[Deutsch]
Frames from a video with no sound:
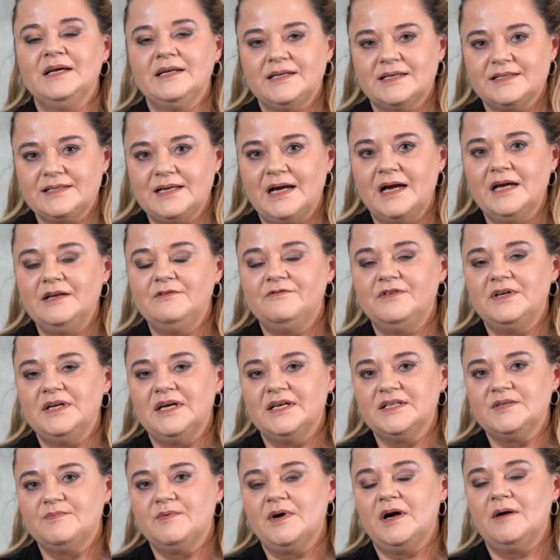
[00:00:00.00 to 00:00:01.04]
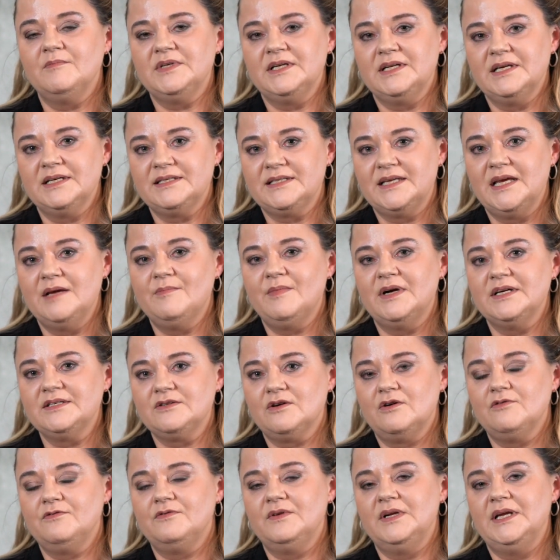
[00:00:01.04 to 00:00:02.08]
dass ein Finanzbeamter das jemals
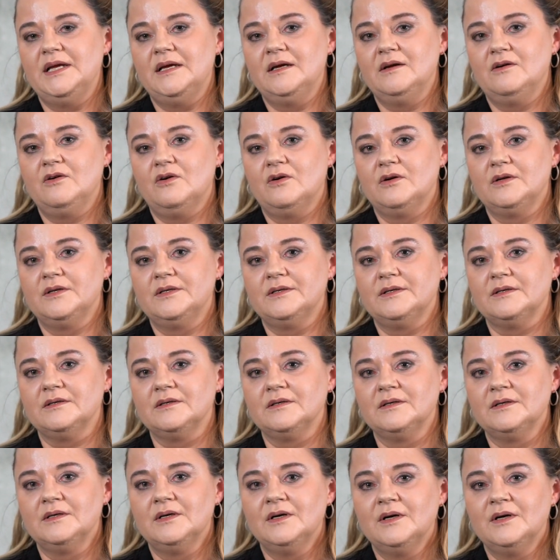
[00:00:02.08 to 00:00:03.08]
offenlegen konnte.